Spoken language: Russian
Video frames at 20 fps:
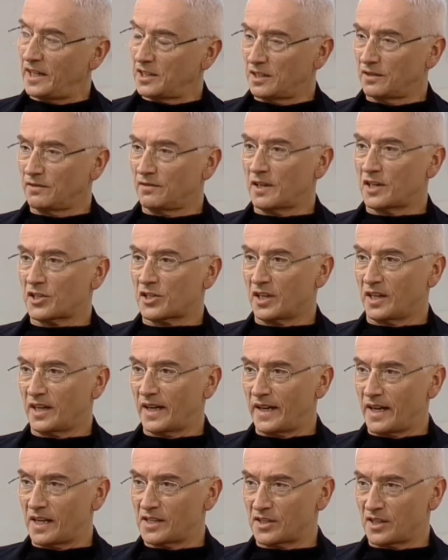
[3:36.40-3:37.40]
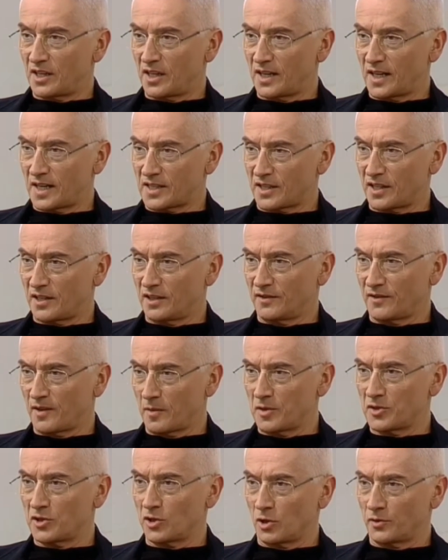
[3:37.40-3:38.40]
Это ваши карельские Хаски в
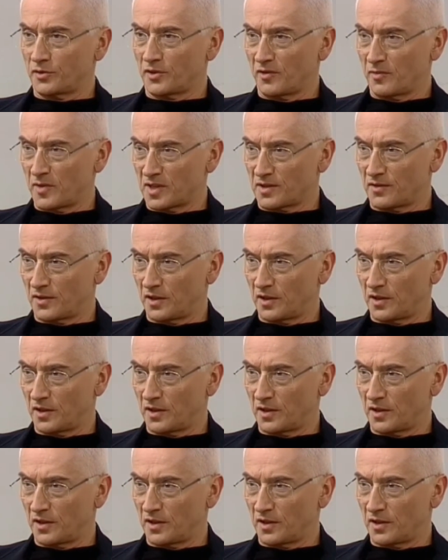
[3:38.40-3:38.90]
командировке в Москве?